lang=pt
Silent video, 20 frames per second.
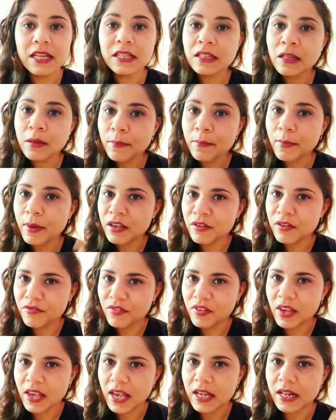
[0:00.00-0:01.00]
e também
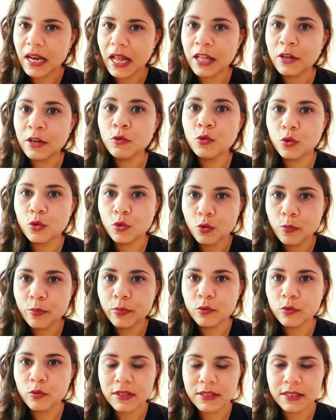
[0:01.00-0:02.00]
enviei lá no
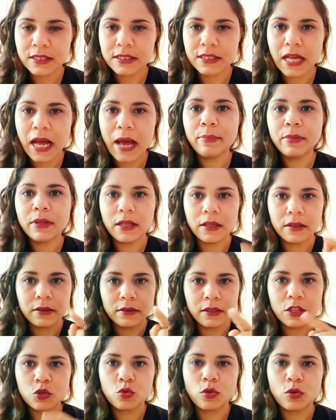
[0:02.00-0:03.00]
grupo do WhatsApp da,
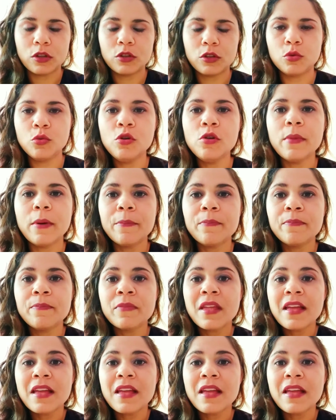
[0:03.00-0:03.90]
da sua turma